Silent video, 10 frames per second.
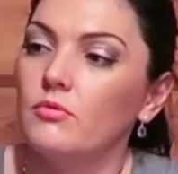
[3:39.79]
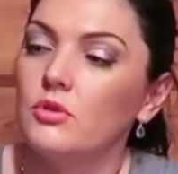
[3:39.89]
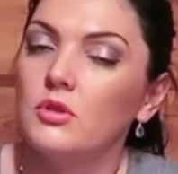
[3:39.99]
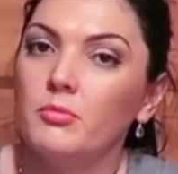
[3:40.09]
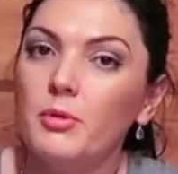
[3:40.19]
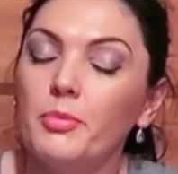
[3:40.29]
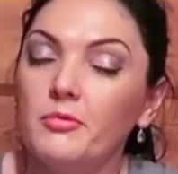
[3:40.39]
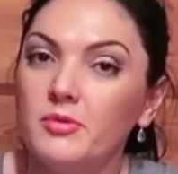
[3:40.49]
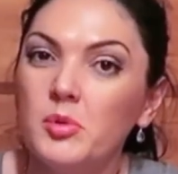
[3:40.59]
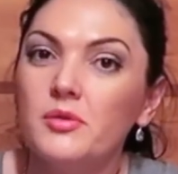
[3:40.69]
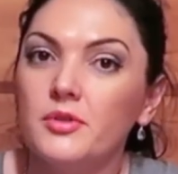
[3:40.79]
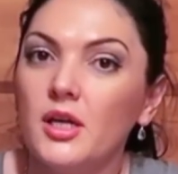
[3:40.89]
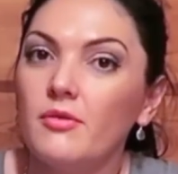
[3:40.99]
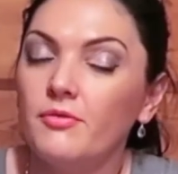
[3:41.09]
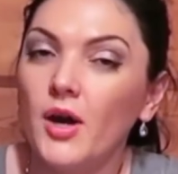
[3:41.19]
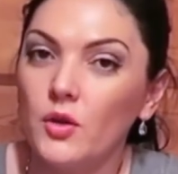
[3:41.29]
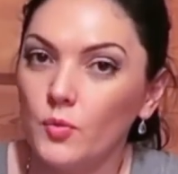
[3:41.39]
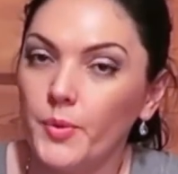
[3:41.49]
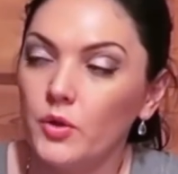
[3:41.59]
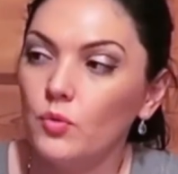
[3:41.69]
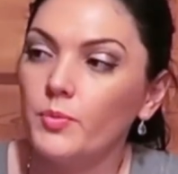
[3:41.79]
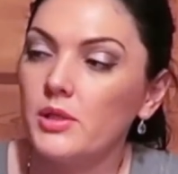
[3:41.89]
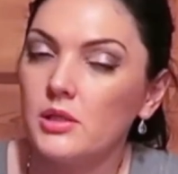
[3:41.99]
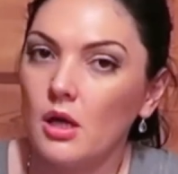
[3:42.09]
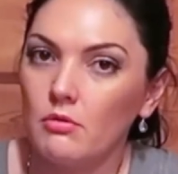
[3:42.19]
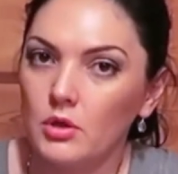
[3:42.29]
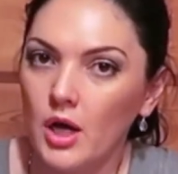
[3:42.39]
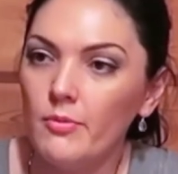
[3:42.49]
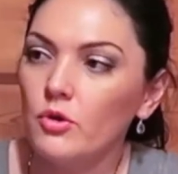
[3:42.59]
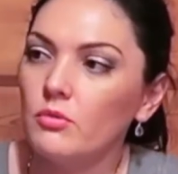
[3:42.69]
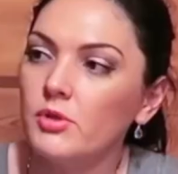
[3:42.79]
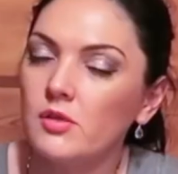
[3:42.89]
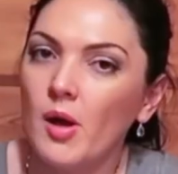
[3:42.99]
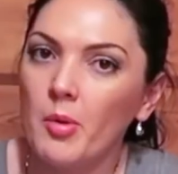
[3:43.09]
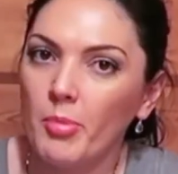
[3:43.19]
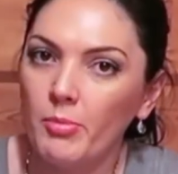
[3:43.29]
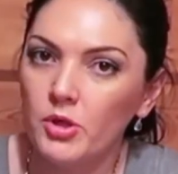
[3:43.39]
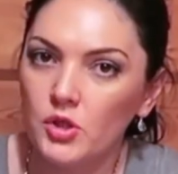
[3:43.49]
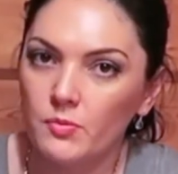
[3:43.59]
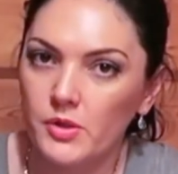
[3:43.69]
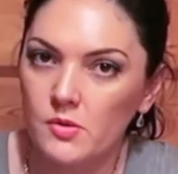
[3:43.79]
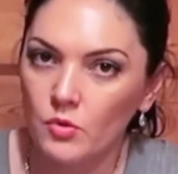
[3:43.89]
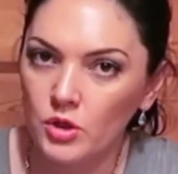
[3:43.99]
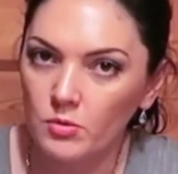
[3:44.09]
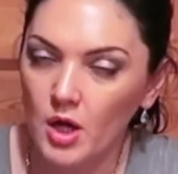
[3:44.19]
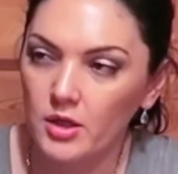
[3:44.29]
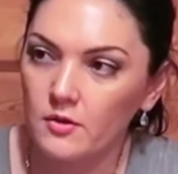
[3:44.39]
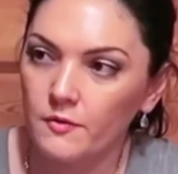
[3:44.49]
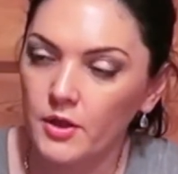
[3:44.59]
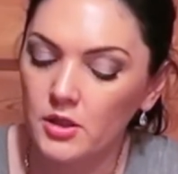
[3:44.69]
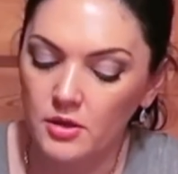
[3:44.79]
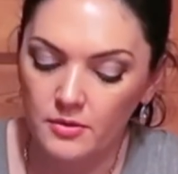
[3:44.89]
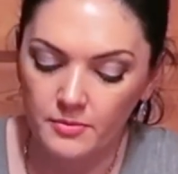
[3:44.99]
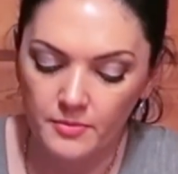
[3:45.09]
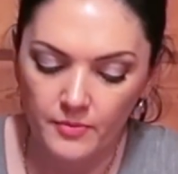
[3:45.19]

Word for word: Вот мы, мы, я в ванну пойду, поставлю камеру, и мы с вами поближе посмотрим, как это выглядит.